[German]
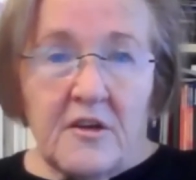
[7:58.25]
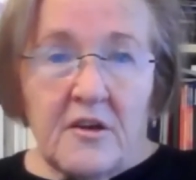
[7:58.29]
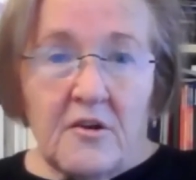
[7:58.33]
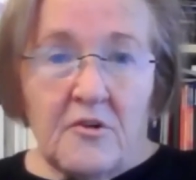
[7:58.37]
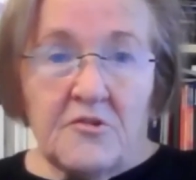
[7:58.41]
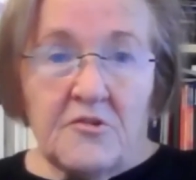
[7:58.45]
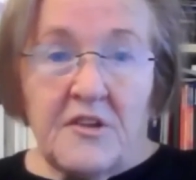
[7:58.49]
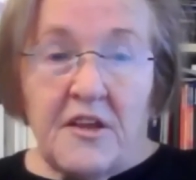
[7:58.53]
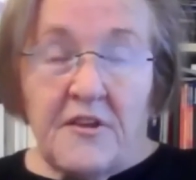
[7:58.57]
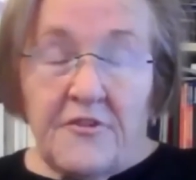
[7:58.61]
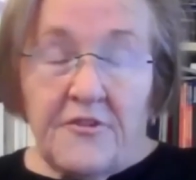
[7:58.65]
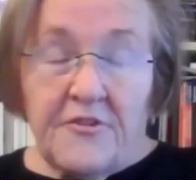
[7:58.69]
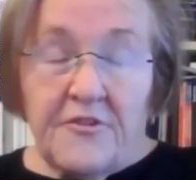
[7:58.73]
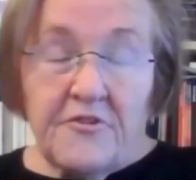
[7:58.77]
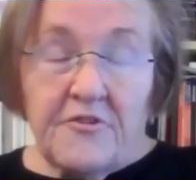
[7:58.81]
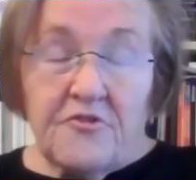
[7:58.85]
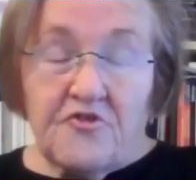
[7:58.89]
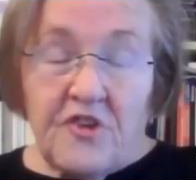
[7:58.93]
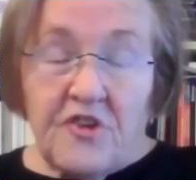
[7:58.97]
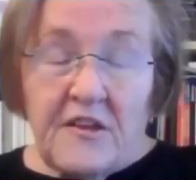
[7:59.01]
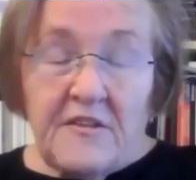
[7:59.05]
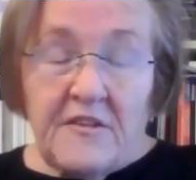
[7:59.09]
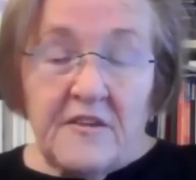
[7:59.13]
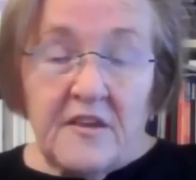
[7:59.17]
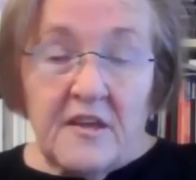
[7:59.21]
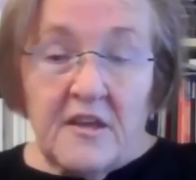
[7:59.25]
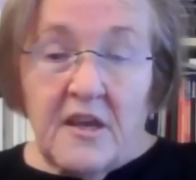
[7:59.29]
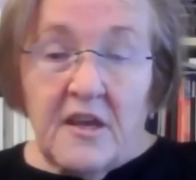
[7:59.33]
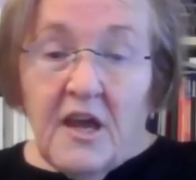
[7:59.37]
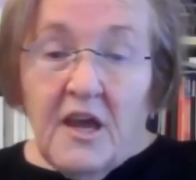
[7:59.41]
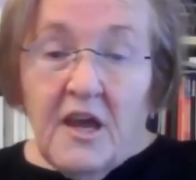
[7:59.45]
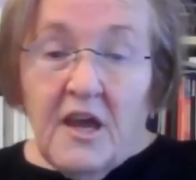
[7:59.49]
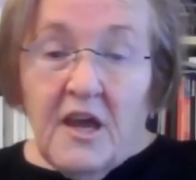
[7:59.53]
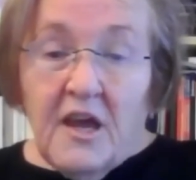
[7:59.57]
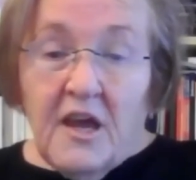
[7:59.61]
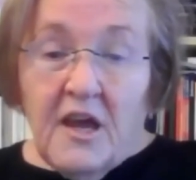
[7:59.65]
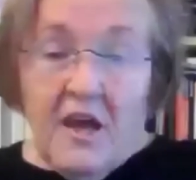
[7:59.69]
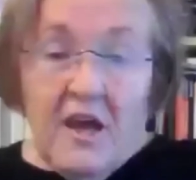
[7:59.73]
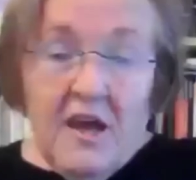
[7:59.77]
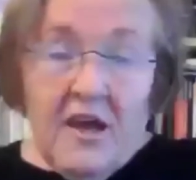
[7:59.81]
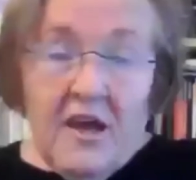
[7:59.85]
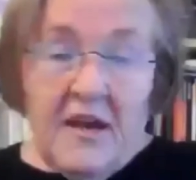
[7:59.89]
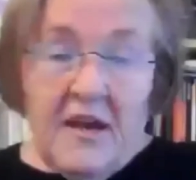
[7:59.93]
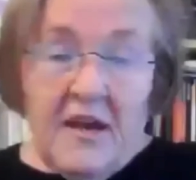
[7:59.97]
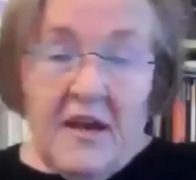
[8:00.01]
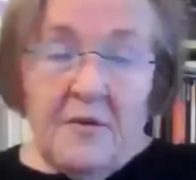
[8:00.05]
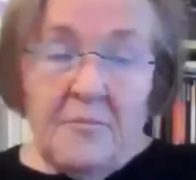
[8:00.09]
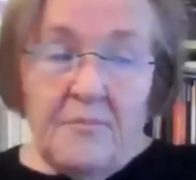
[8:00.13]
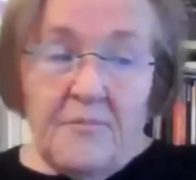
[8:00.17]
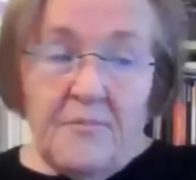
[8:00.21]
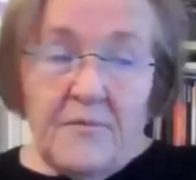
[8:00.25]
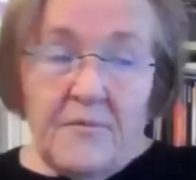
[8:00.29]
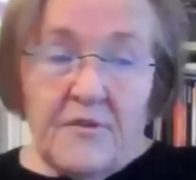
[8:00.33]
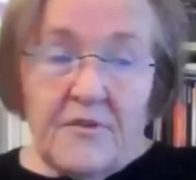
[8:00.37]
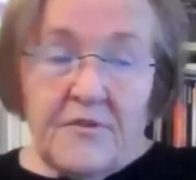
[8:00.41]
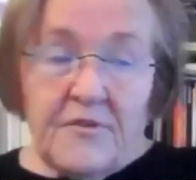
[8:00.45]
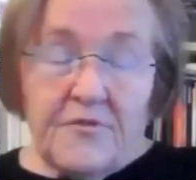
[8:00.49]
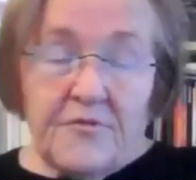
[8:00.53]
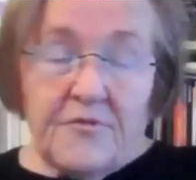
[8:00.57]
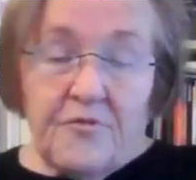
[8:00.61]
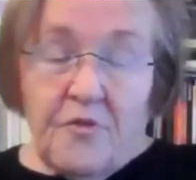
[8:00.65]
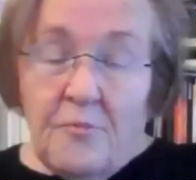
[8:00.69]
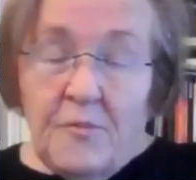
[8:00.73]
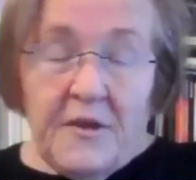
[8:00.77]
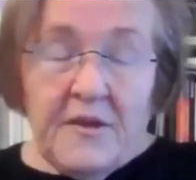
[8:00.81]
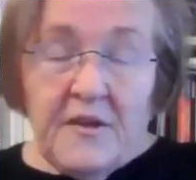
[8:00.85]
Und das schätze ich. Ähm, für mich